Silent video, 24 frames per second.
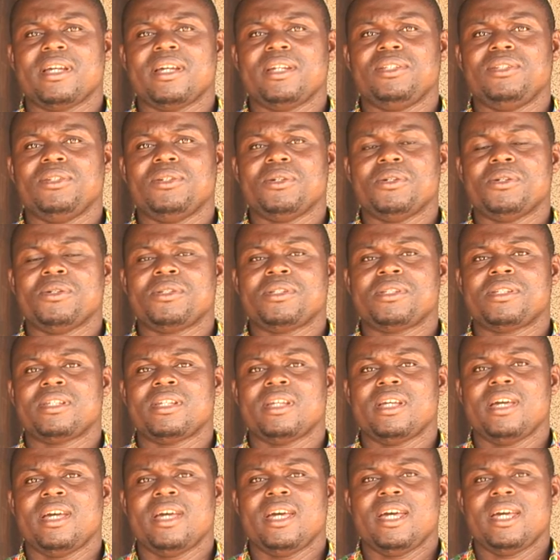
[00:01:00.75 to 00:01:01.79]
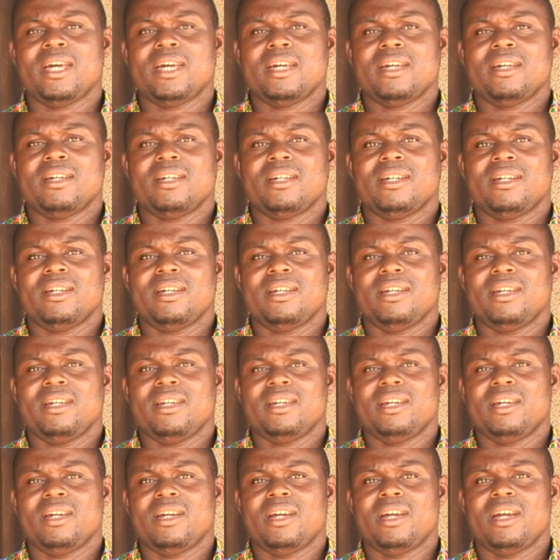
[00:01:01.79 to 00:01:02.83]
años 80,
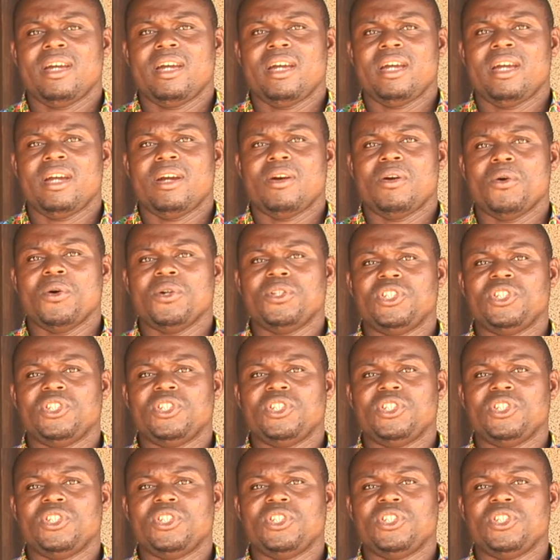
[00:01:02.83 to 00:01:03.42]
eh,